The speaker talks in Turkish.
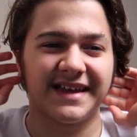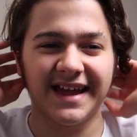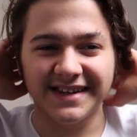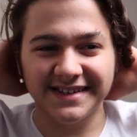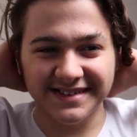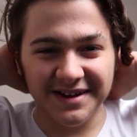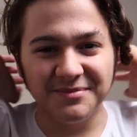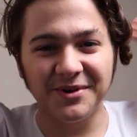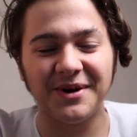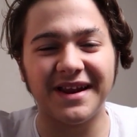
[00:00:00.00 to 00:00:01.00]

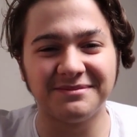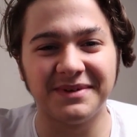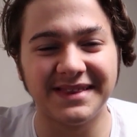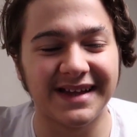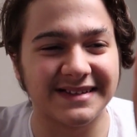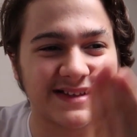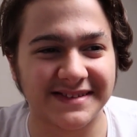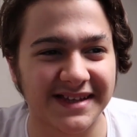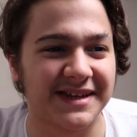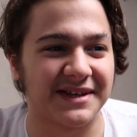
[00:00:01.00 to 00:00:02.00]
Gerçekten bu öğretmenlerden
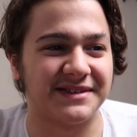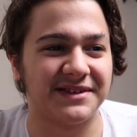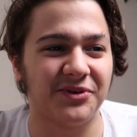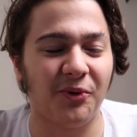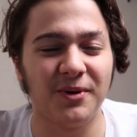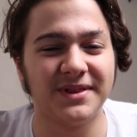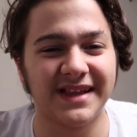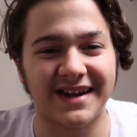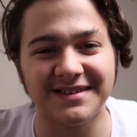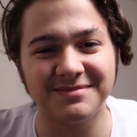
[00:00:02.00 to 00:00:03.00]
ne çektik?
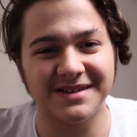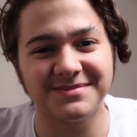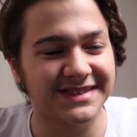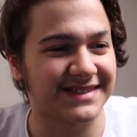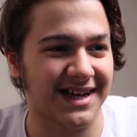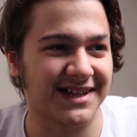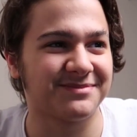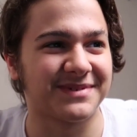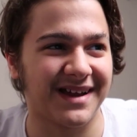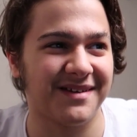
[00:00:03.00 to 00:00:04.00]
Oyunlarda bile bizi
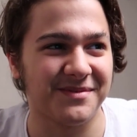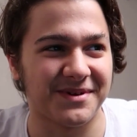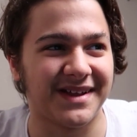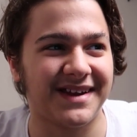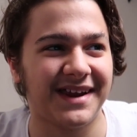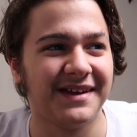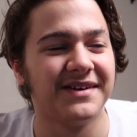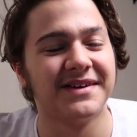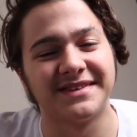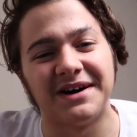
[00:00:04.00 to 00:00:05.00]
rahat bırakmıyorlar.
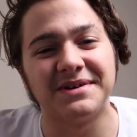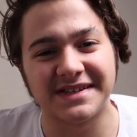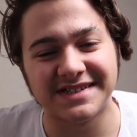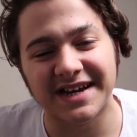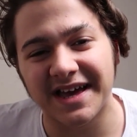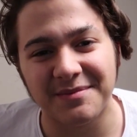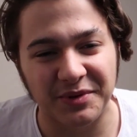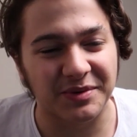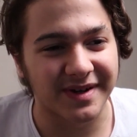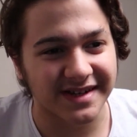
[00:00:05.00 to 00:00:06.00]
Tabii ki şaka
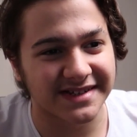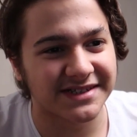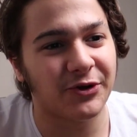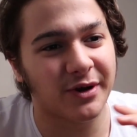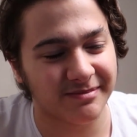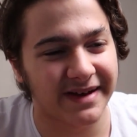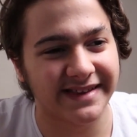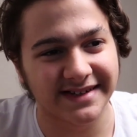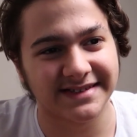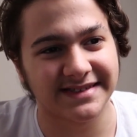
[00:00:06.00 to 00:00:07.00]
yapıyorum arkadaşlar.
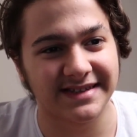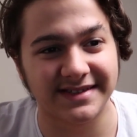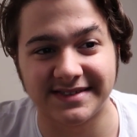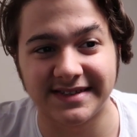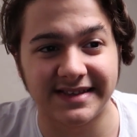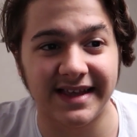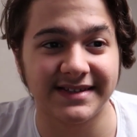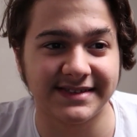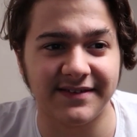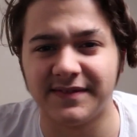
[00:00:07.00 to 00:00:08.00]
Öğretmenlerinizi
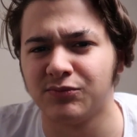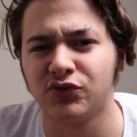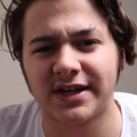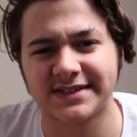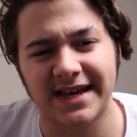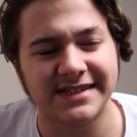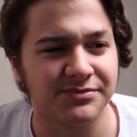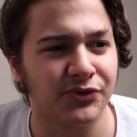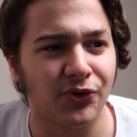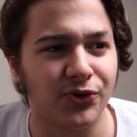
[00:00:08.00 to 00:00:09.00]
kesinlikle sevin. Bunlar
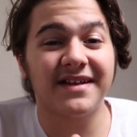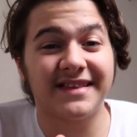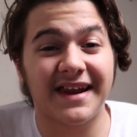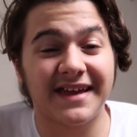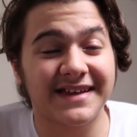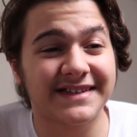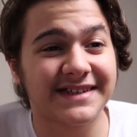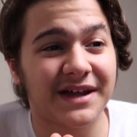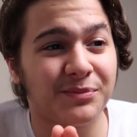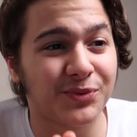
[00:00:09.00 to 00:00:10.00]
sadece bir oyun. Evet
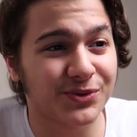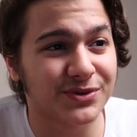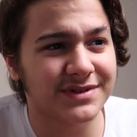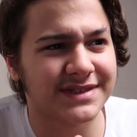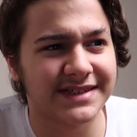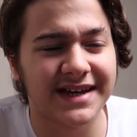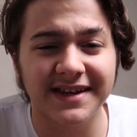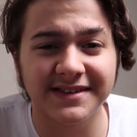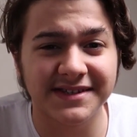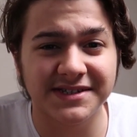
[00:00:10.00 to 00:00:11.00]
arkadaşlar bugün
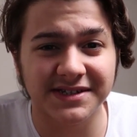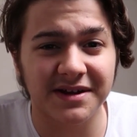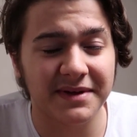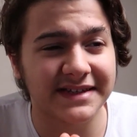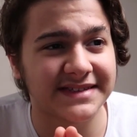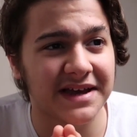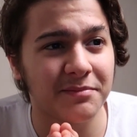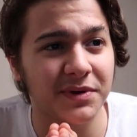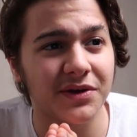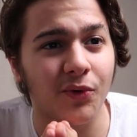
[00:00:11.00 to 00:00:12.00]
Scary Teacher'a
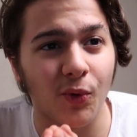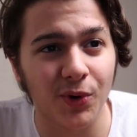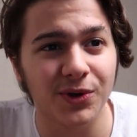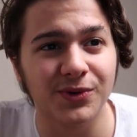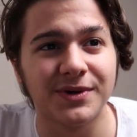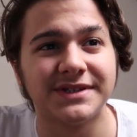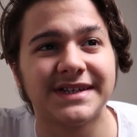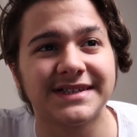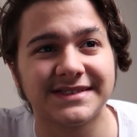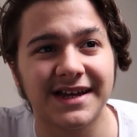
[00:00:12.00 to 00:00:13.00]
benzeyen bir oyun
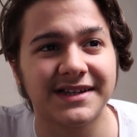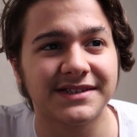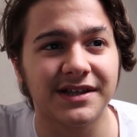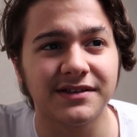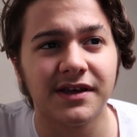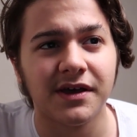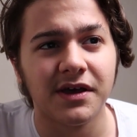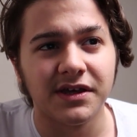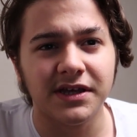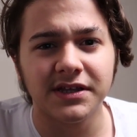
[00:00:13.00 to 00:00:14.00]
oynayacağız. Gerçekten
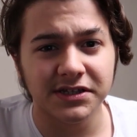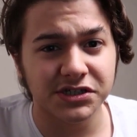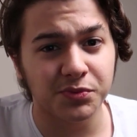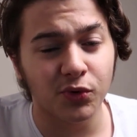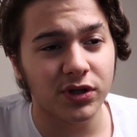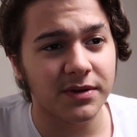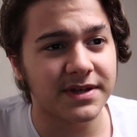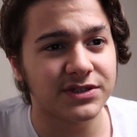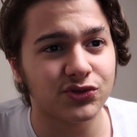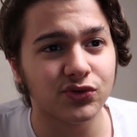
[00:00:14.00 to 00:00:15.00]
ilginç bir oyuna
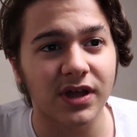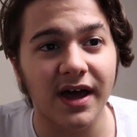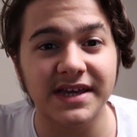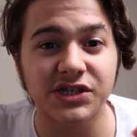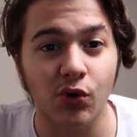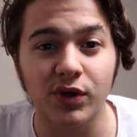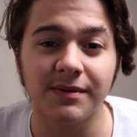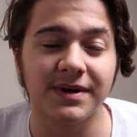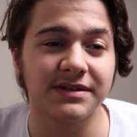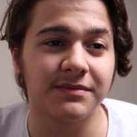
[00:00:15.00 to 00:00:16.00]
benziyor. Daha hiç
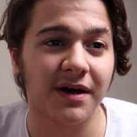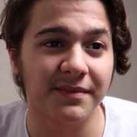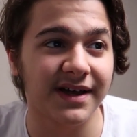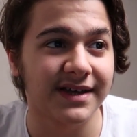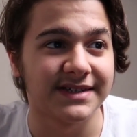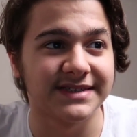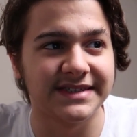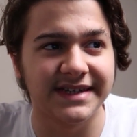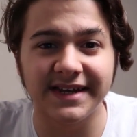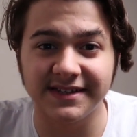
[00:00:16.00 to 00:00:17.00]
oynamadım ama
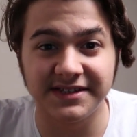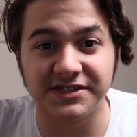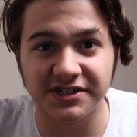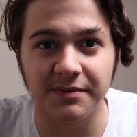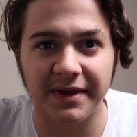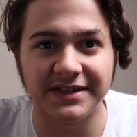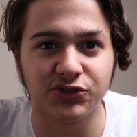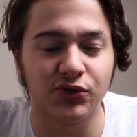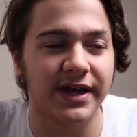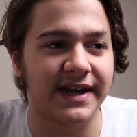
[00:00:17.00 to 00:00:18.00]
Scary Teacher'a
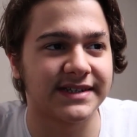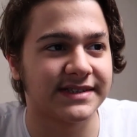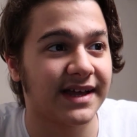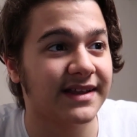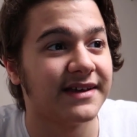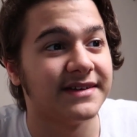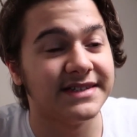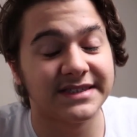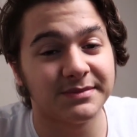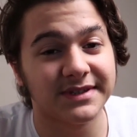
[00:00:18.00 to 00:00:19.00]
benziyor gerçekten.
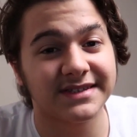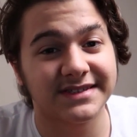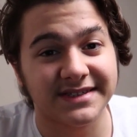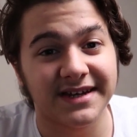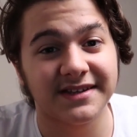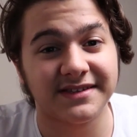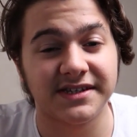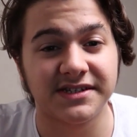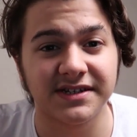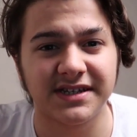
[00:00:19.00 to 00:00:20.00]
İsmi de Scary
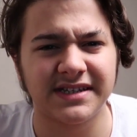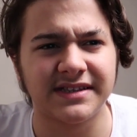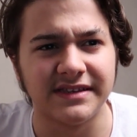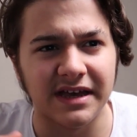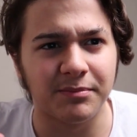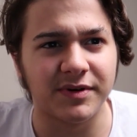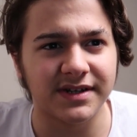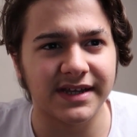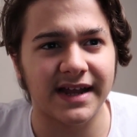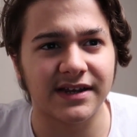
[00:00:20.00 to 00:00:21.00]
Teacher Kidnapper
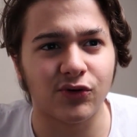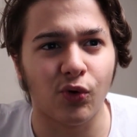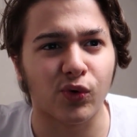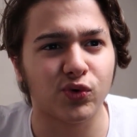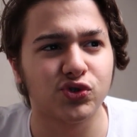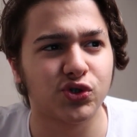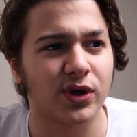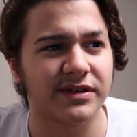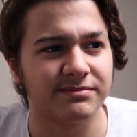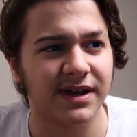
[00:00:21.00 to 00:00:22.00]
yani korkunç
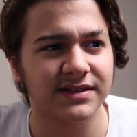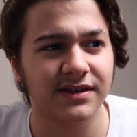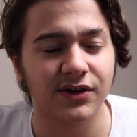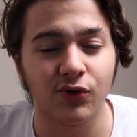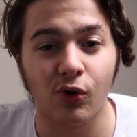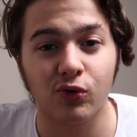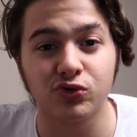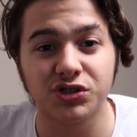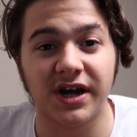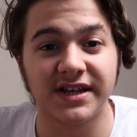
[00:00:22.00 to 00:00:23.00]
öğretmen
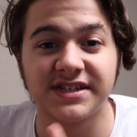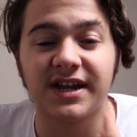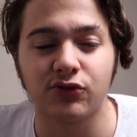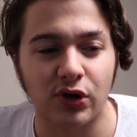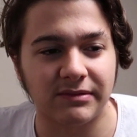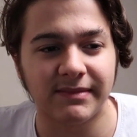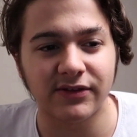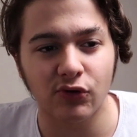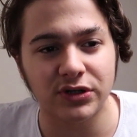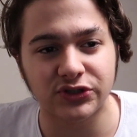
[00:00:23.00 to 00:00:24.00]
korkunç kaçıran
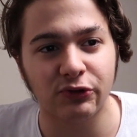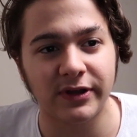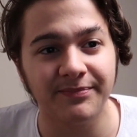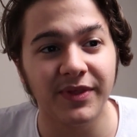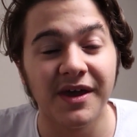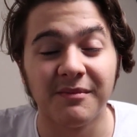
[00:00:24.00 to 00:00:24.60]
öğretmen öyle söyleyeyim.